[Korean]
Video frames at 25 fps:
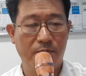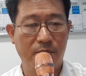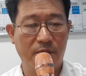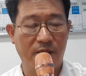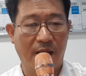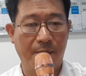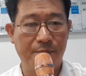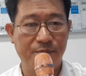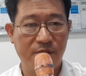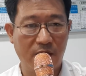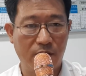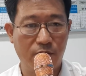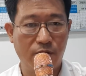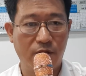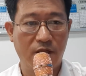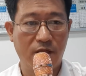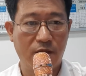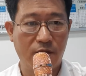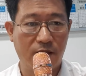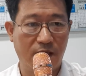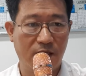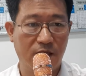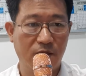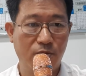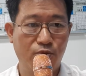뭐 남자도
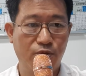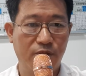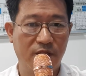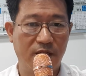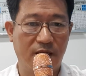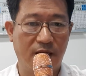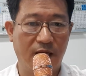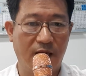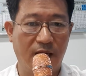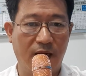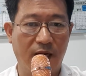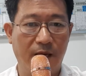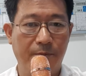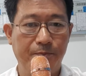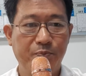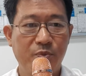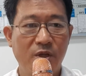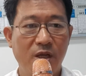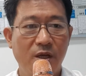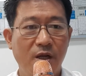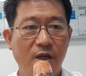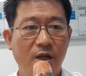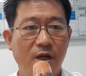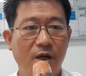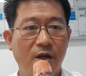여자도 다 친구니까
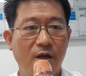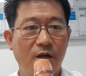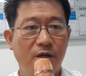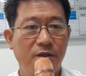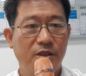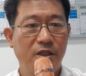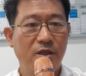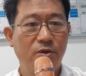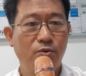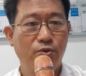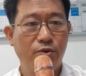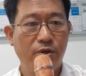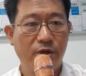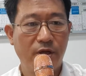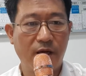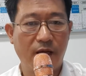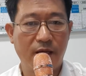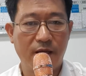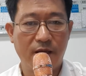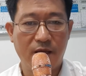친구들이랑